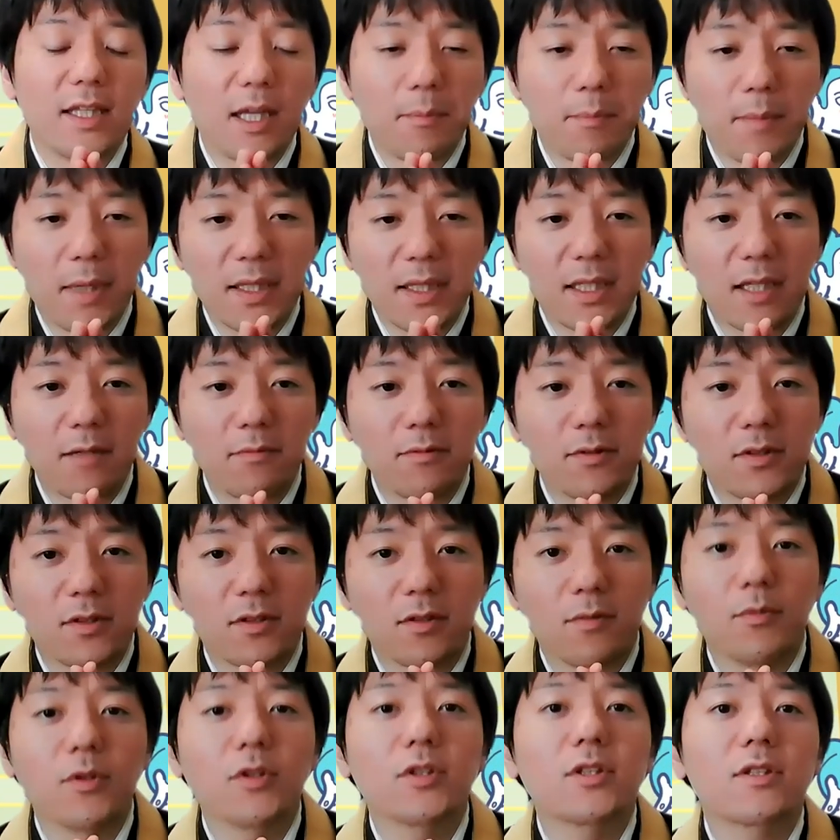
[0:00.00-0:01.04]
何万打仏
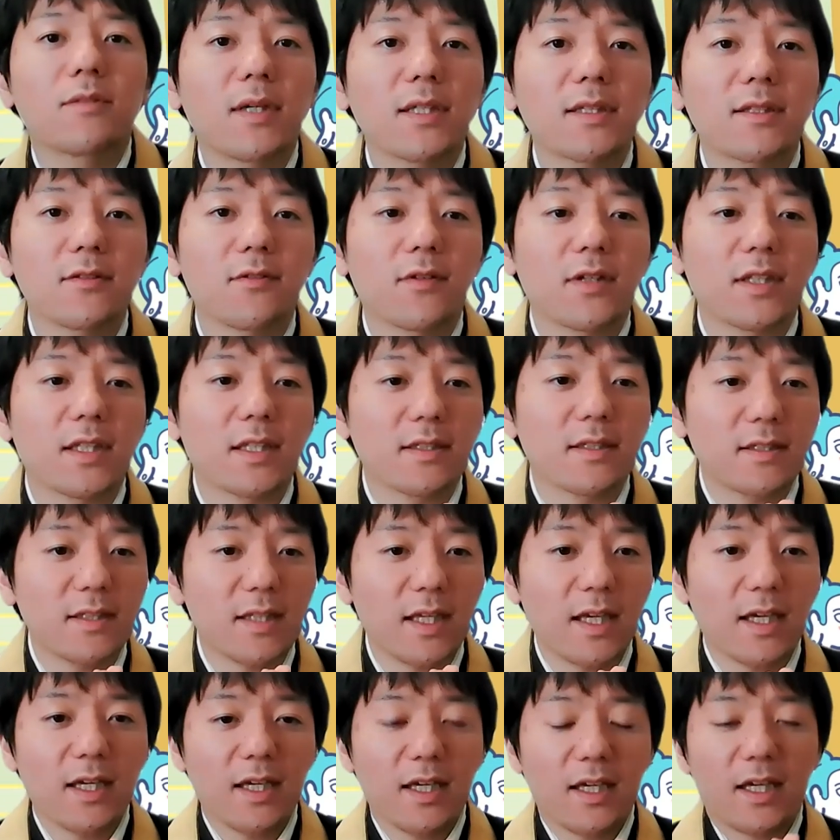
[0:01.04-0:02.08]
と申しますのはです
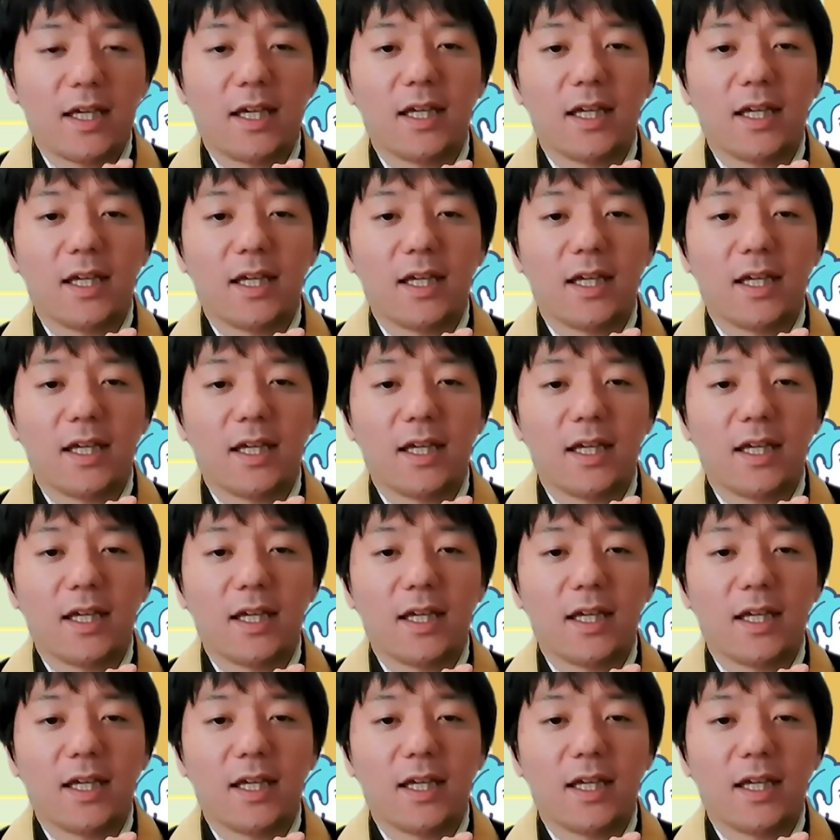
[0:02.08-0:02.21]
ね、